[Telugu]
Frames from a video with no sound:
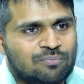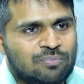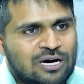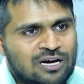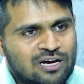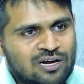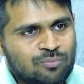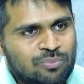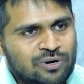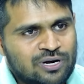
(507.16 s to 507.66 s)

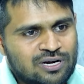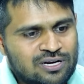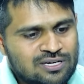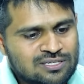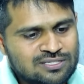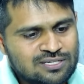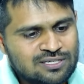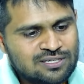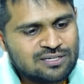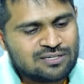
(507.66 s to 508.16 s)
పక్కన
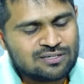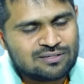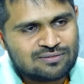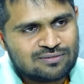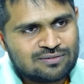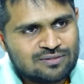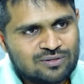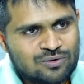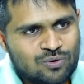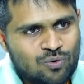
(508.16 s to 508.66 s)
పెట్టేసి
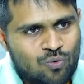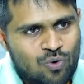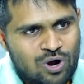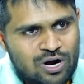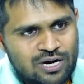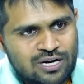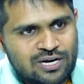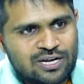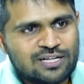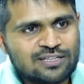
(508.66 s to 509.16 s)

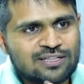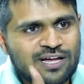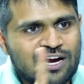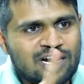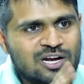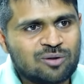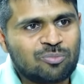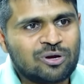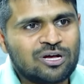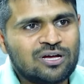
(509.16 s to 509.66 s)
ఒకటే
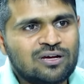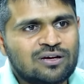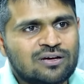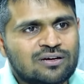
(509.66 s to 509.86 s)
తాటిపై